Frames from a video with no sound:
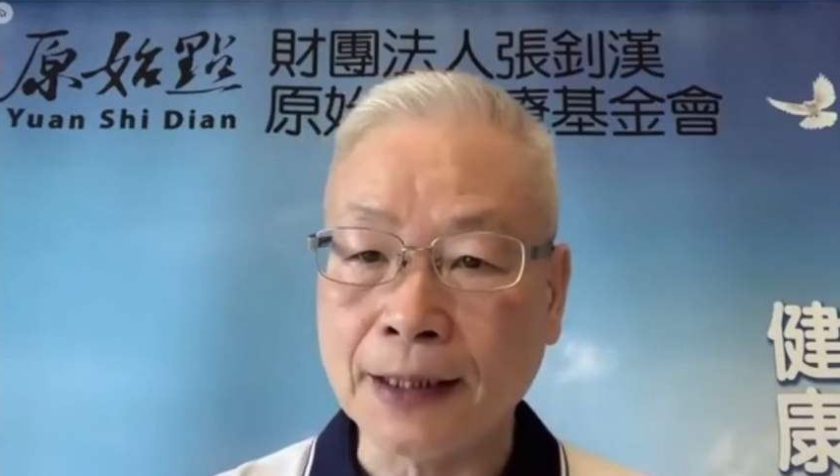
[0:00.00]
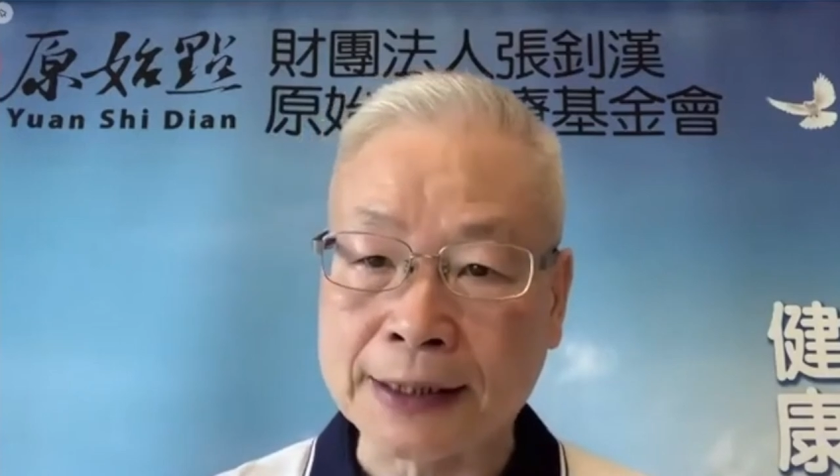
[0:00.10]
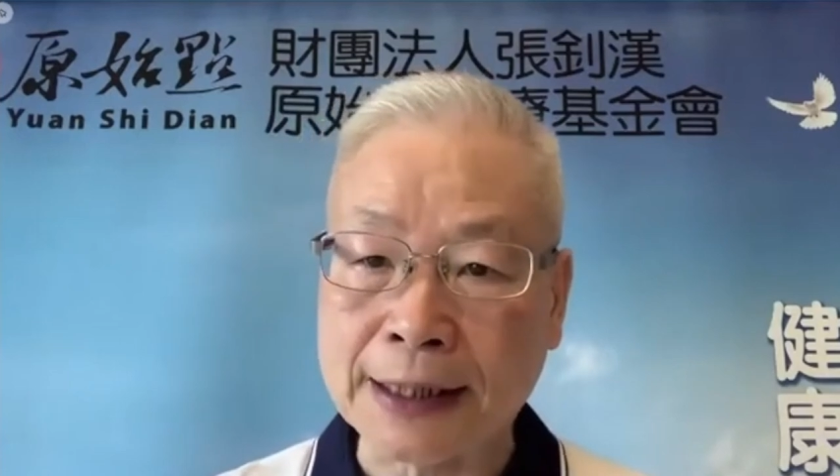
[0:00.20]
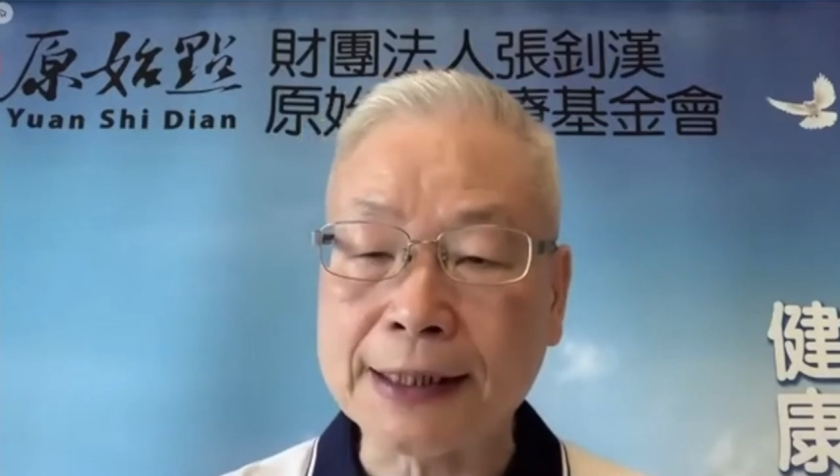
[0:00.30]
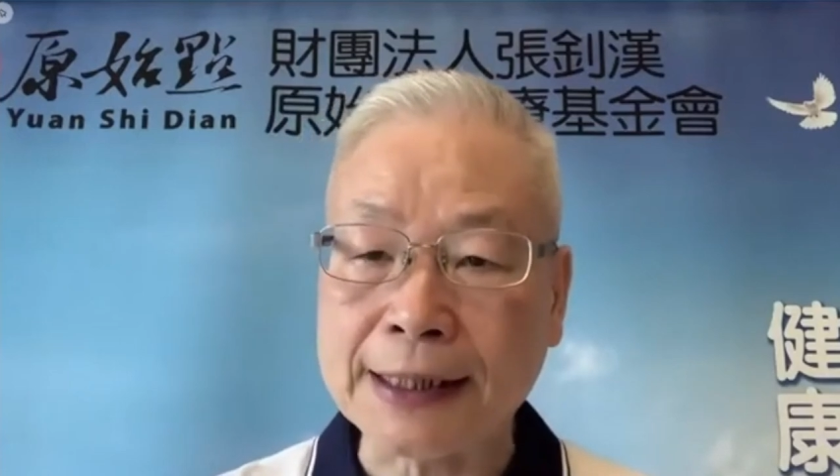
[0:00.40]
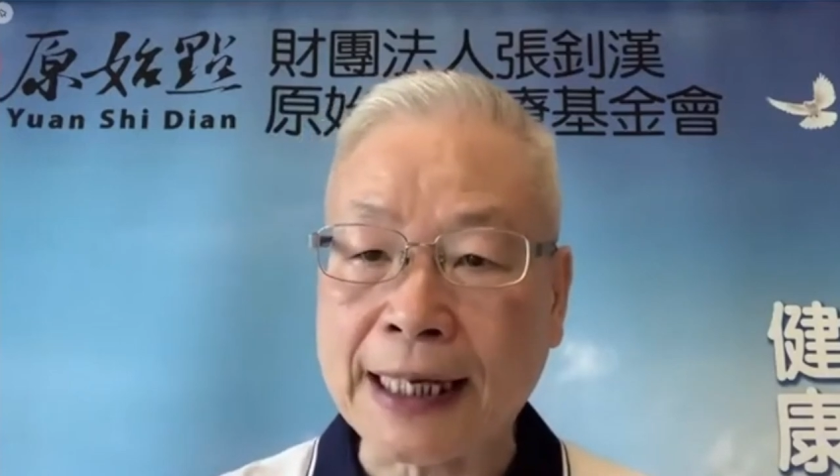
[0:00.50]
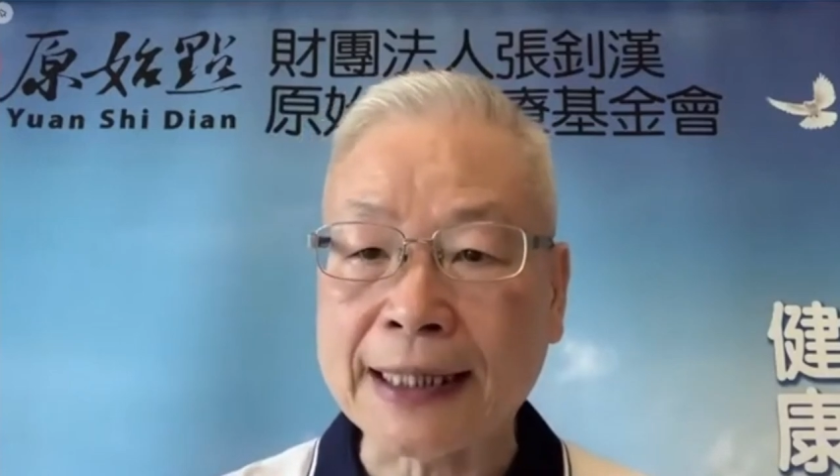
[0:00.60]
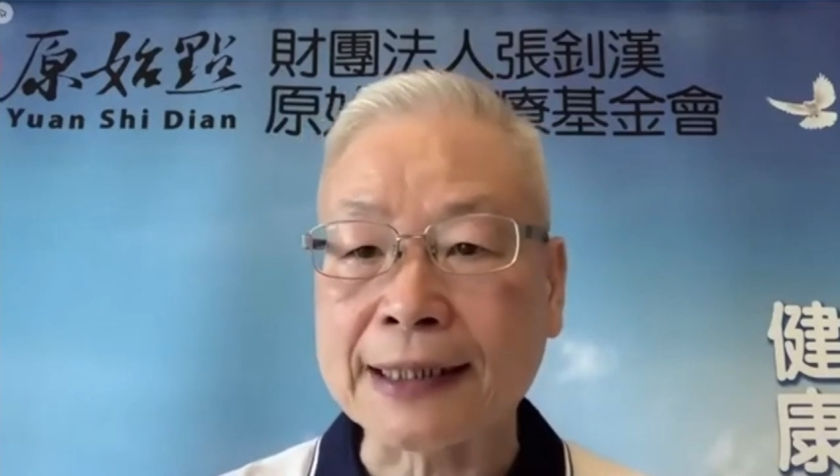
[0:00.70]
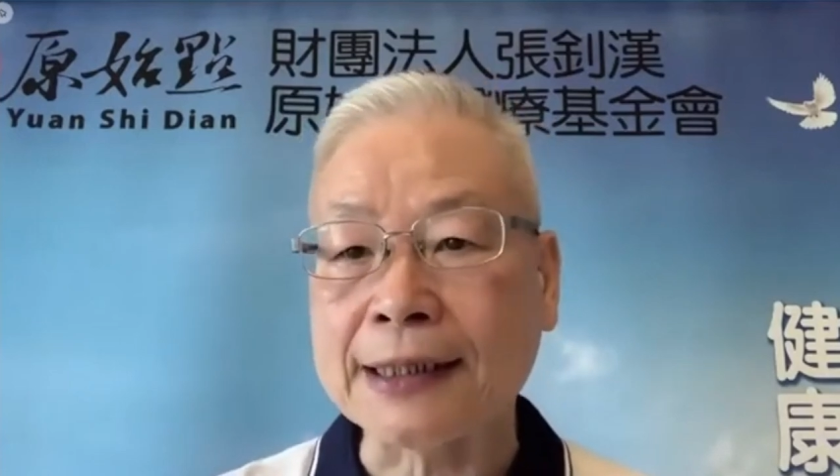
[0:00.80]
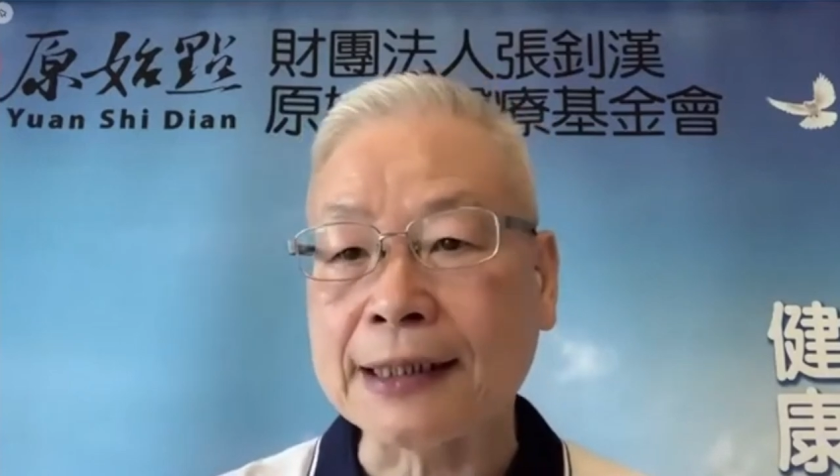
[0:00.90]
哦，这是
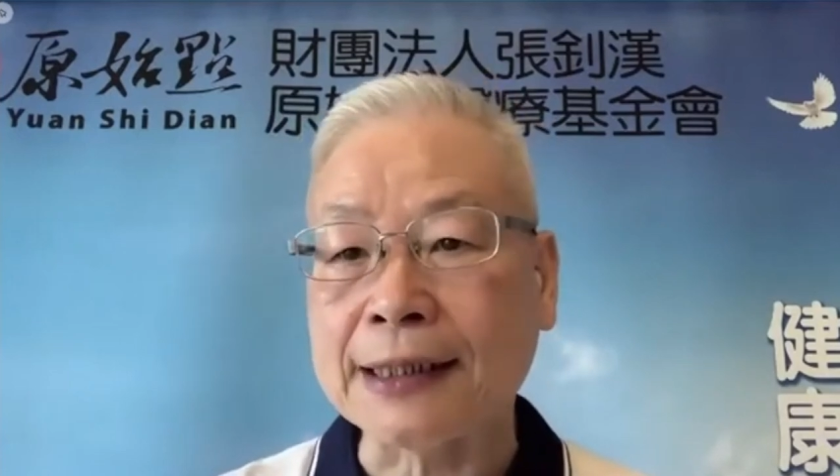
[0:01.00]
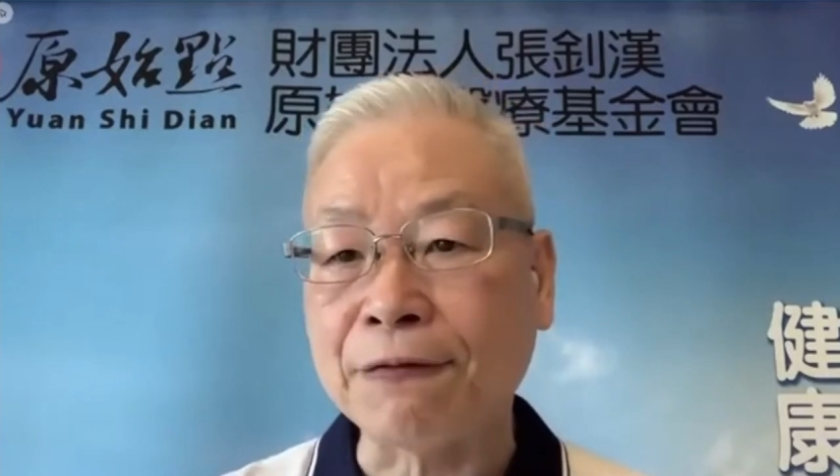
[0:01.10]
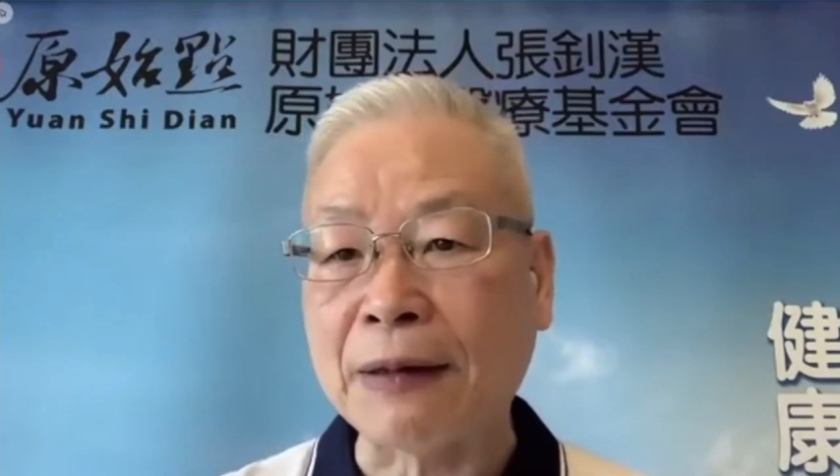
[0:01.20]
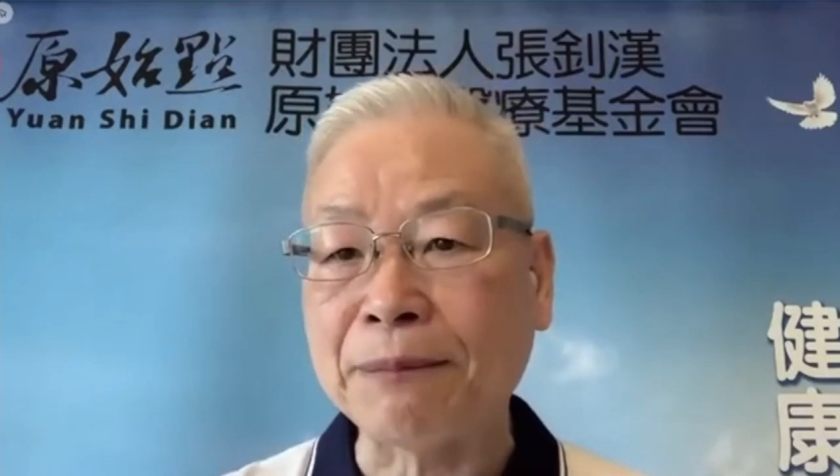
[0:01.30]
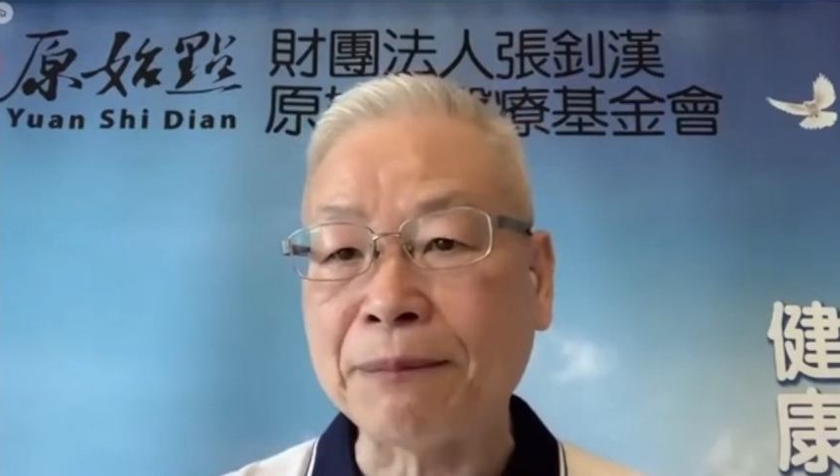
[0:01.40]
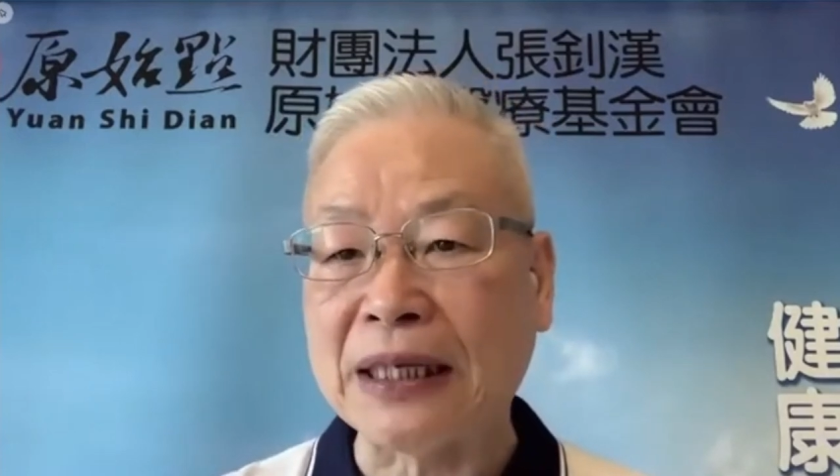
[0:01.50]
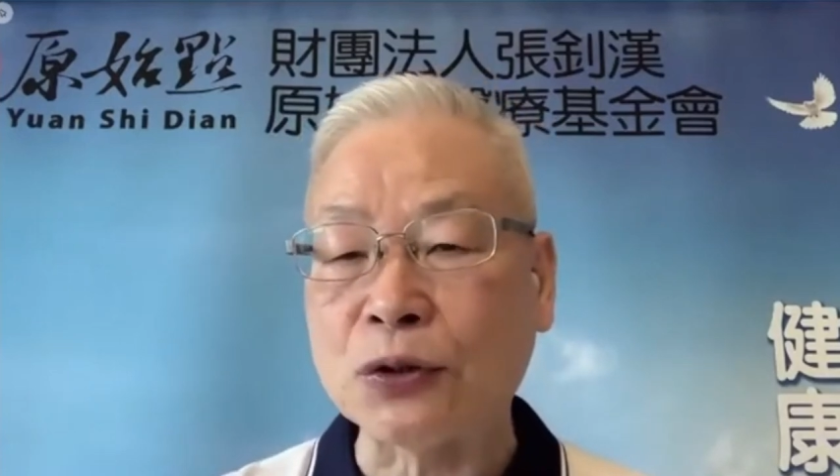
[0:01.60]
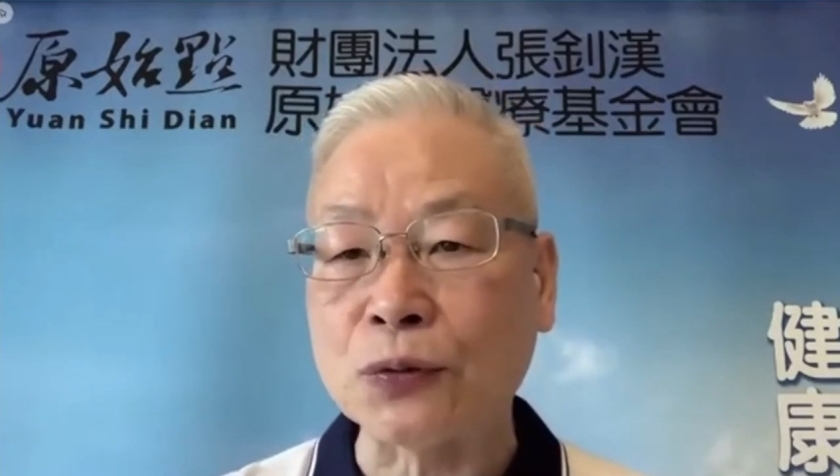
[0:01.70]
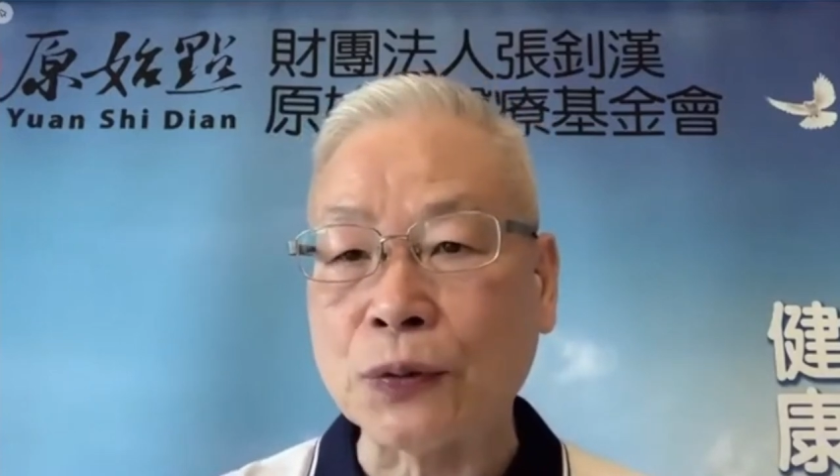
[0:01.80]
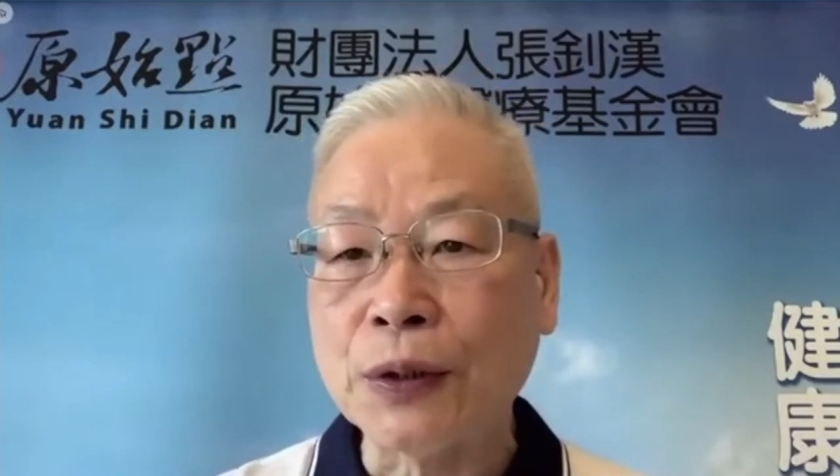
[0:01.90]
它的方便
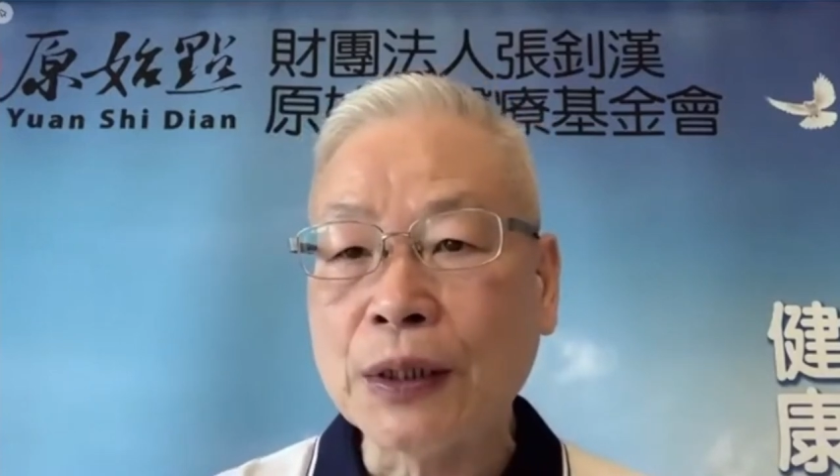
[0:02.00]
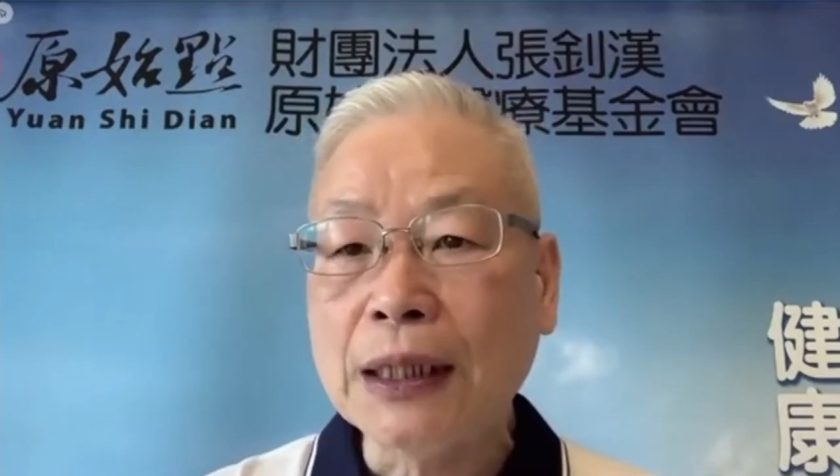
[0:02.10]
处，